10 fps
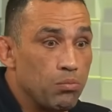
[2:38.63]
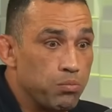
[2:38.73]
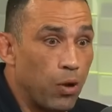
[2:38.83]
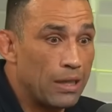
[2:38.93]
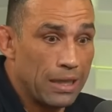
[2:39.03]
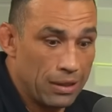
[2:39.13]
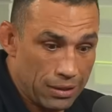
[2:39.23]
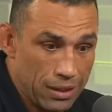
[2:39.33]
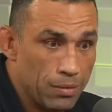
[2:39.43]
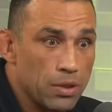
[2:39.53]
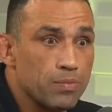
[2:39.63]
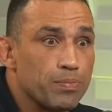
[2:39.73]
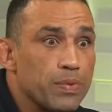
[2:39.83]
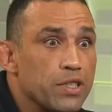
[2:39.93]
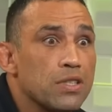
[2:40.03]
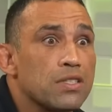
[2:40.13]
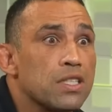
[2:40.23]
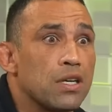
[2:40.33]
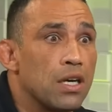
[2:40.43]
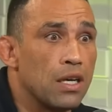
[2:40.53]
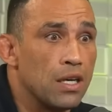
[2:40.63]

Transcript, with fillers: bota assim, pedindo assim, ó.